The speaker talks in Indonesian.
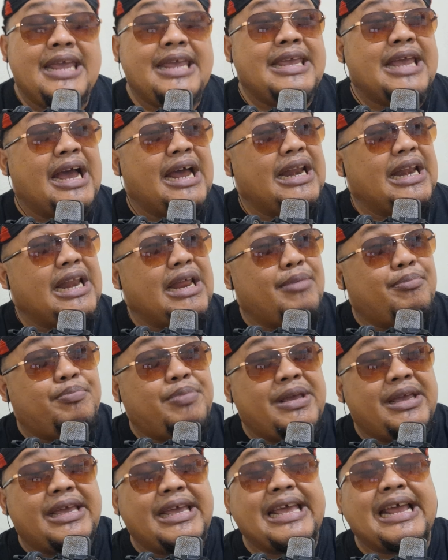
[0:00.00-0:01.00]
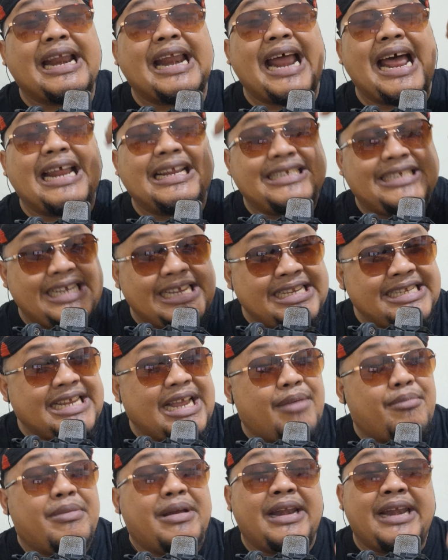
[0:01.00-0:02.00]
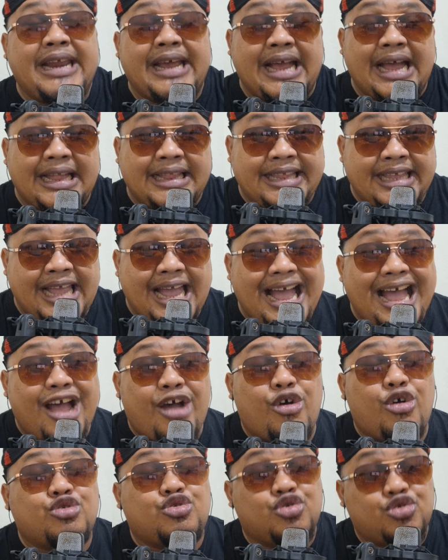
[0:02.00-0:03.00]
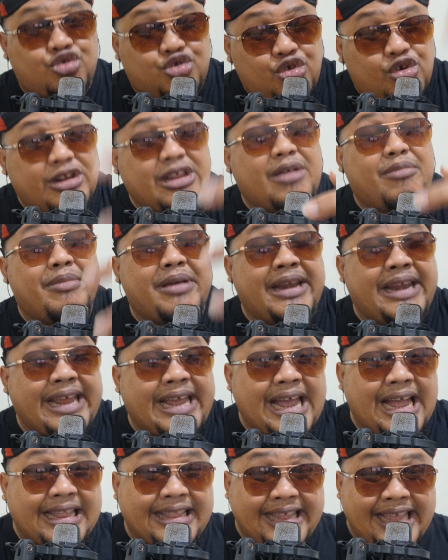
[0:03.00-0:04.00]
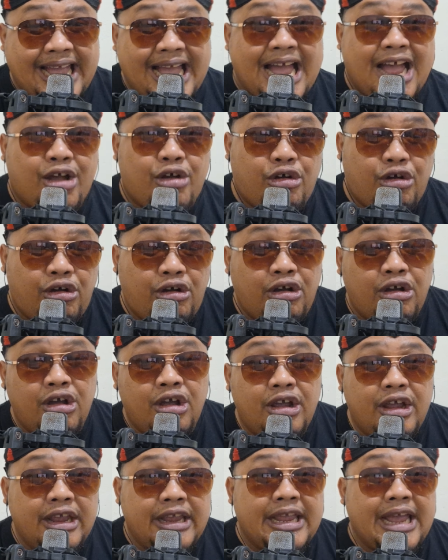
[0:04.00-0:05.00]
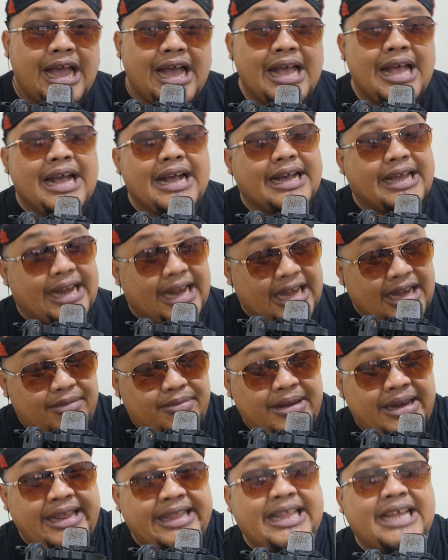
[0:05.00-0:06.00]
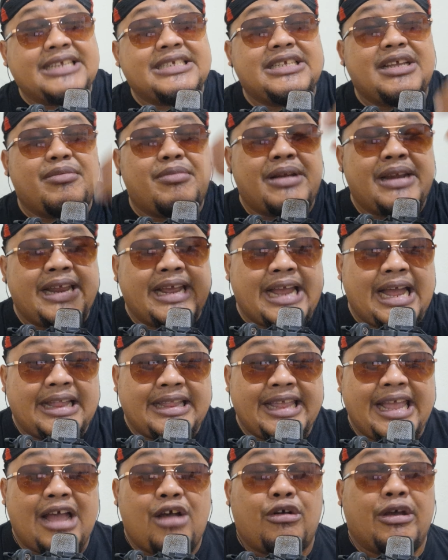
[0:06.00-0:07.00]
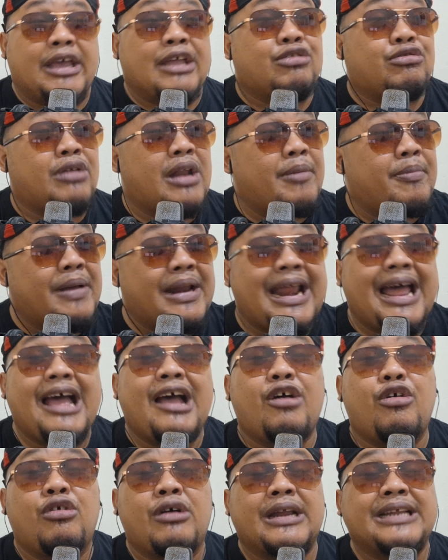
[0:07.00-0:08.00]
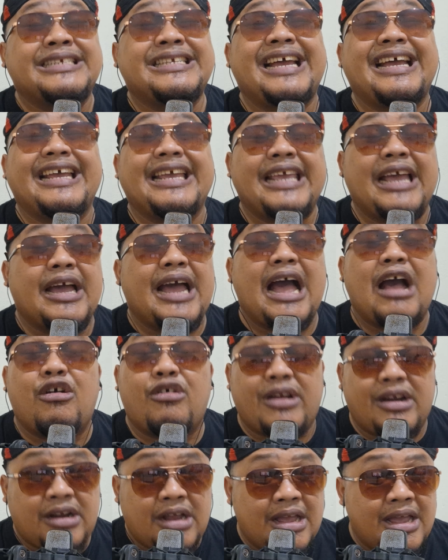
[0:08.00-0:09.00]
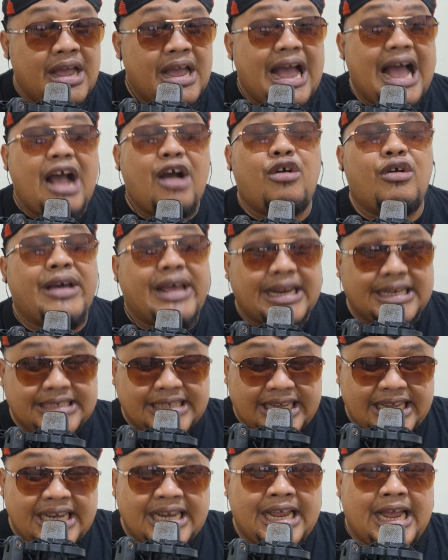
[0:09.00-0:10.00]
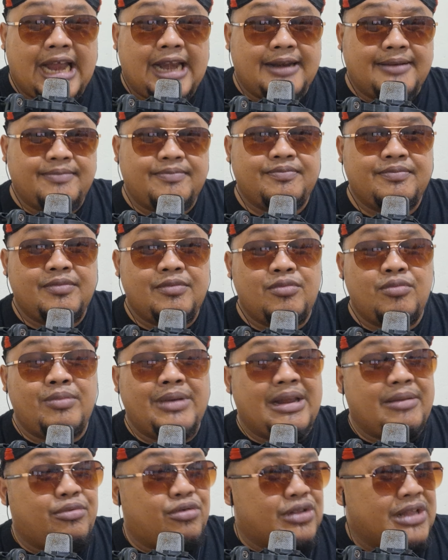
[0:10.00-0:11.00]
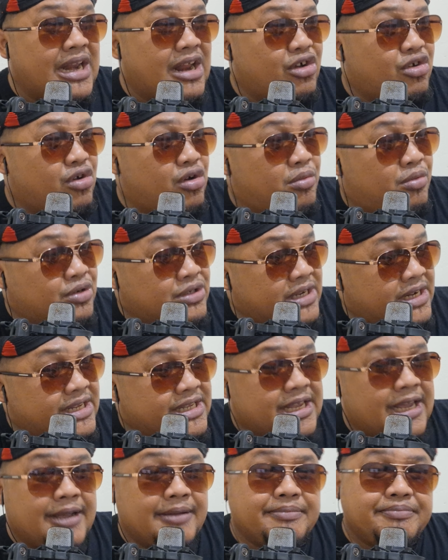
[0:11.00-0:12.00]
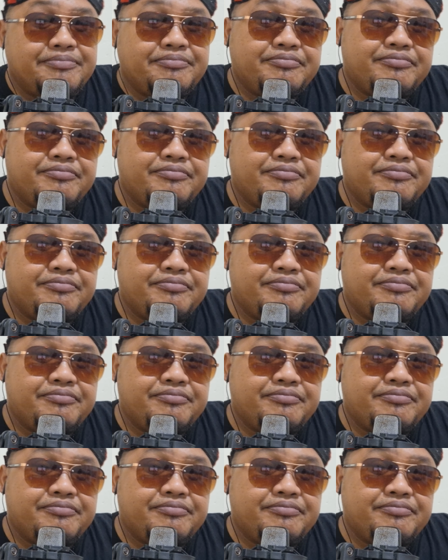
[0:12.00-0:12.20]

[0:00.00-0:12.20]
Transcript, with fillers: Yang lebih rajinnya mendekati Ahok, jujurnya mendekati Ahok, ya kredibilitasnya mendekati Ahok. Itulah para Ahok yang Ahok, Ahokers inginkan. Lepotan aku ngomong jadinya.